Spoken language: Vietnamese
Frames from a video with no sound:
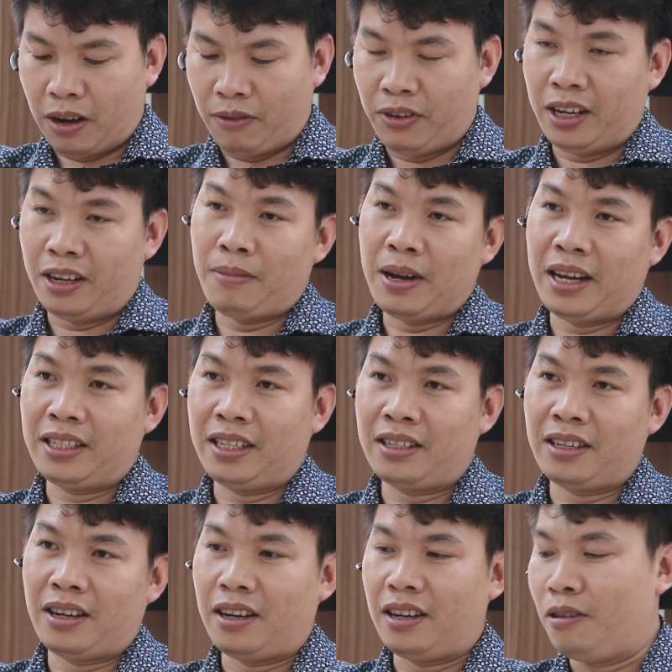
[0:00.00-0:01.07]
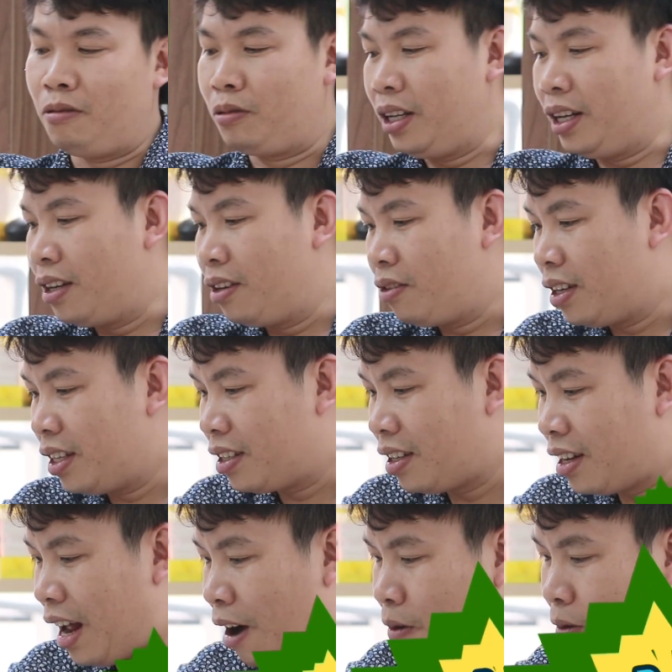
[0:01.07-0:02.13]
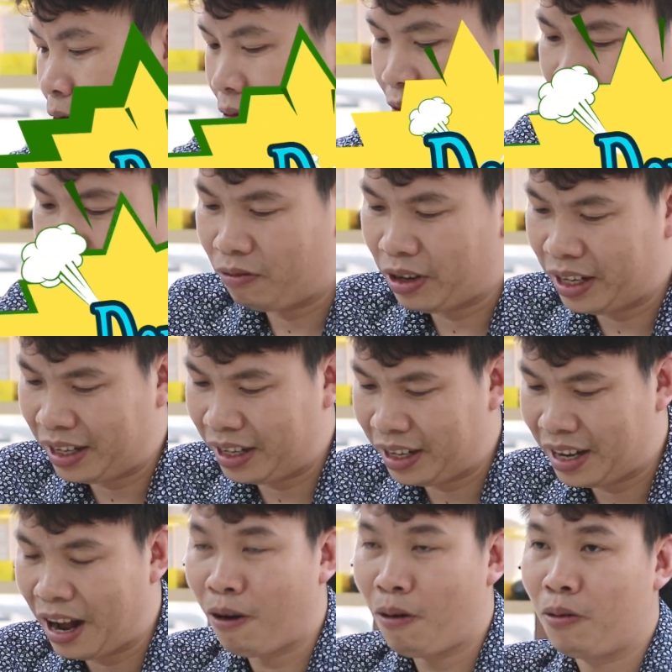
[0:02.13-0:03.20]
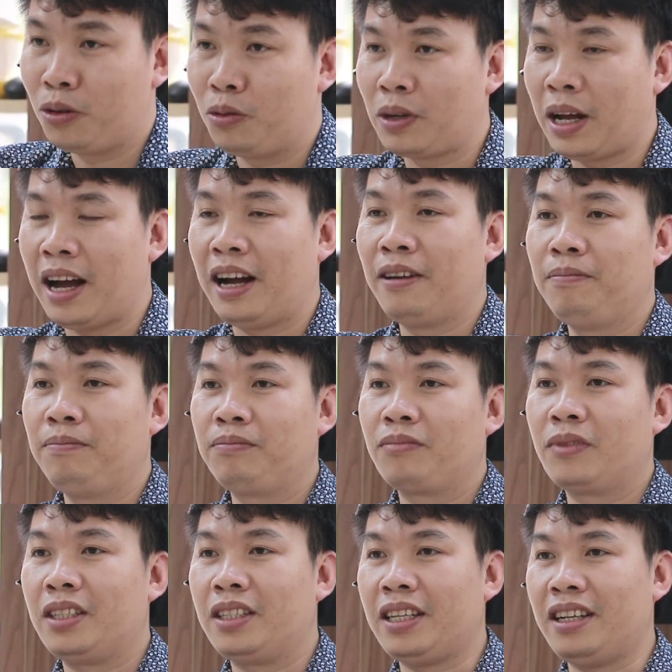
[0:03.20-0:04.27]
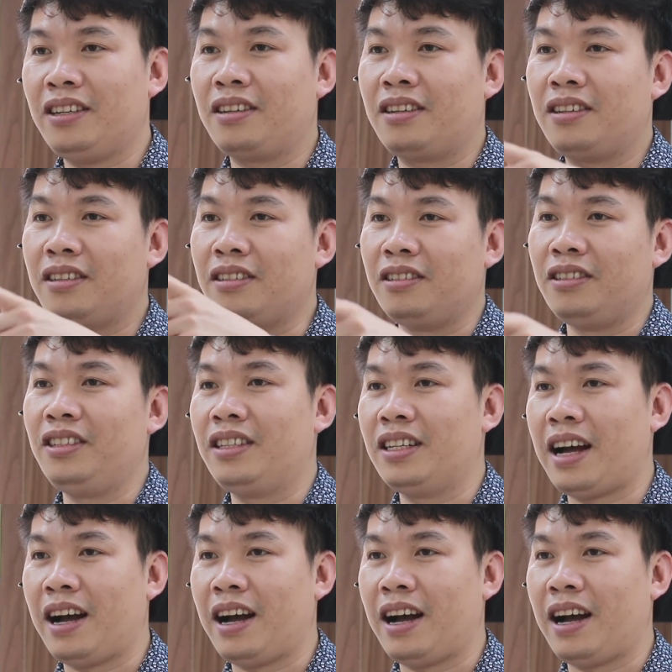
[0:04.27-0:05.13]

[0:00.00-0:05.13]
Bởi vì các bạn sẽ sợ, đầu tiên đó là sợ đau. Vậy thì cái đau của chúng ta sẽ được khử như thế